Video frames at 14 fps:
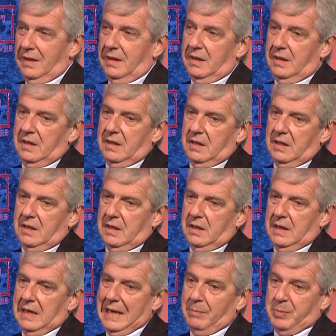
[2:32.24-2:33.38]

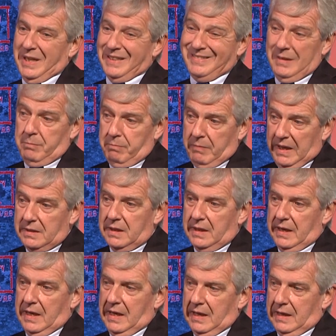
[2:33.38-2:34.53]
Uh, la parte
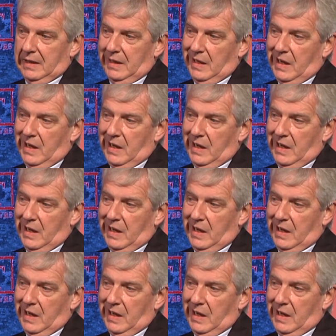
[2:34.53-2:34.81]
medicale